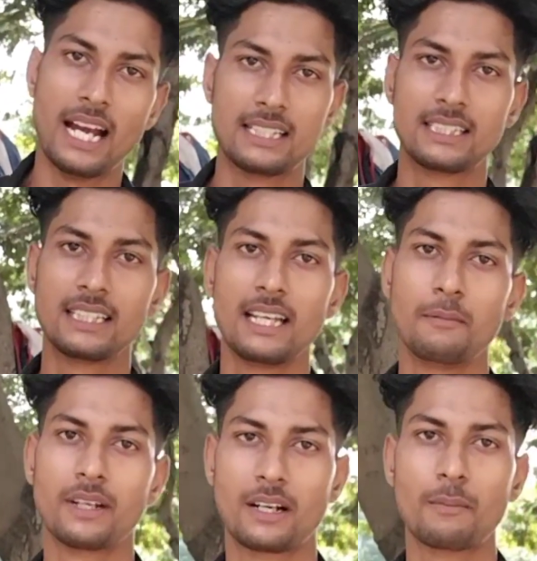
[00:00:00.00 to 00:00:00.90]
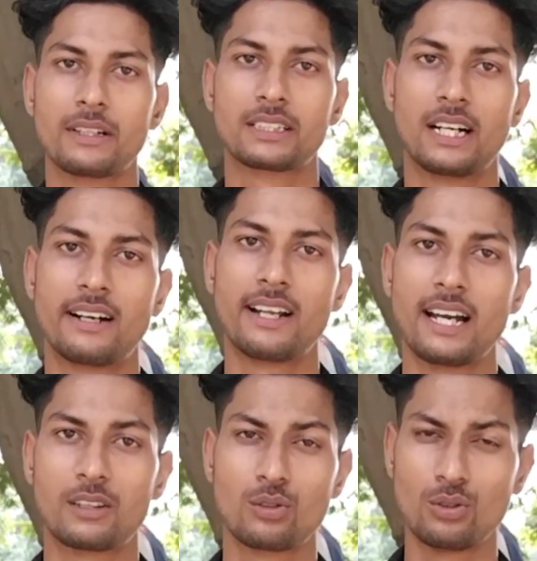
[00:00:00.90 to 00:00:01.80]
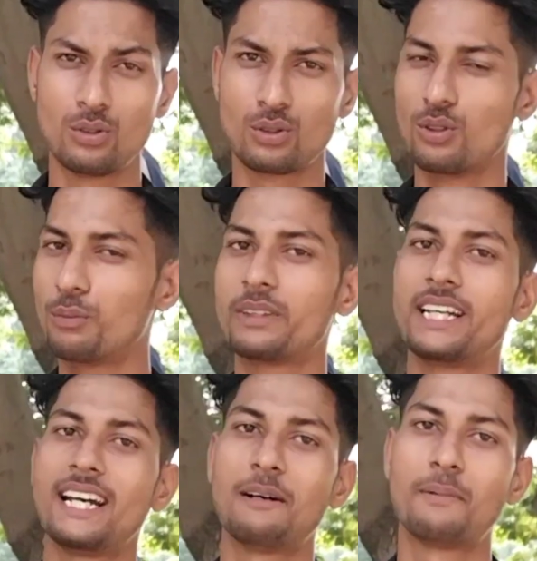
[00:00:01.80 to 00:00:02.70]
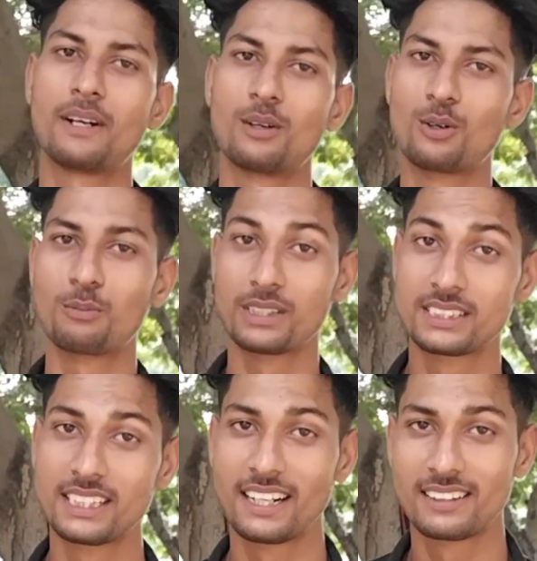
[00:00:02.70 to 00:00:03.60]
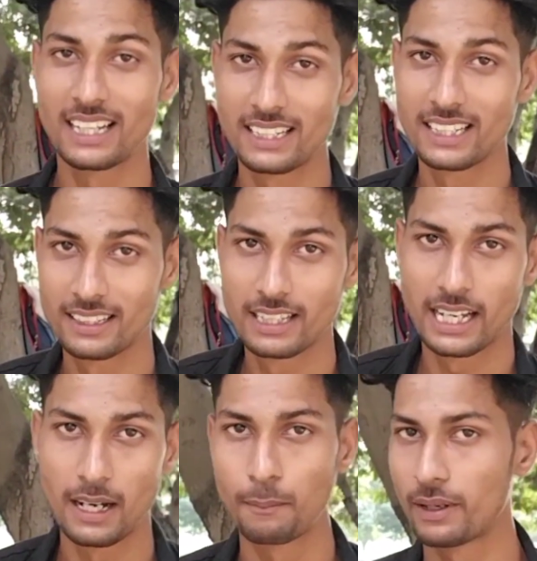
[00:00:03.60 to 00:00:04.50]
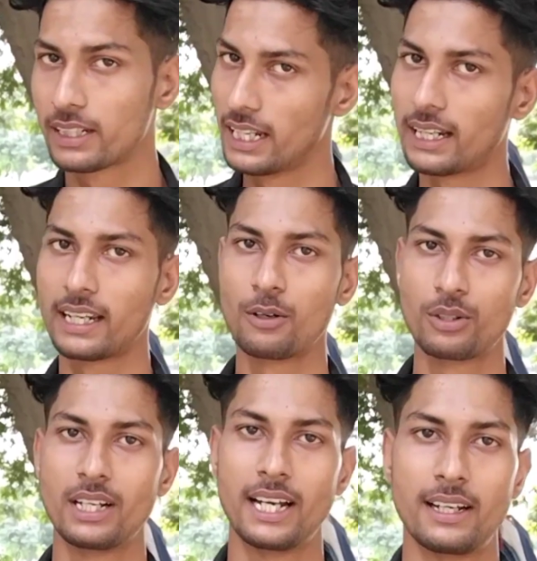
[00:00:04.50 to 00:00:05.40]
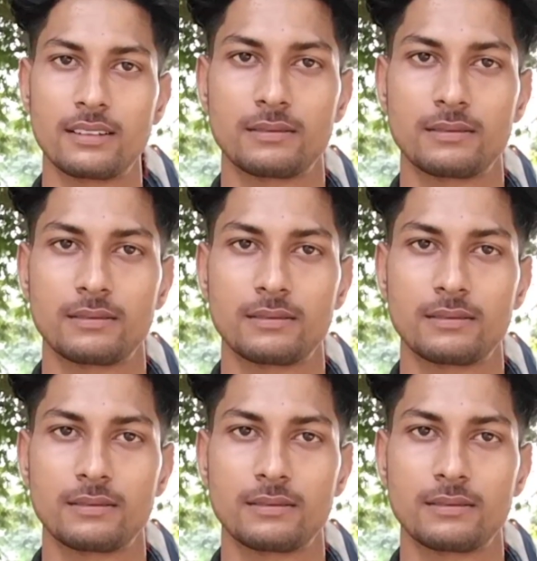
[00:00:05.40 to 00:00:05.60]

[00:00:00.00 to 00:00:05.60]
ऐसे ही अभी कपल्स का अड्डा है तो घूमते हैं यहाँ पर और मस्ती करते हैं देखते हैं यहाँ पर क्या क्या होता है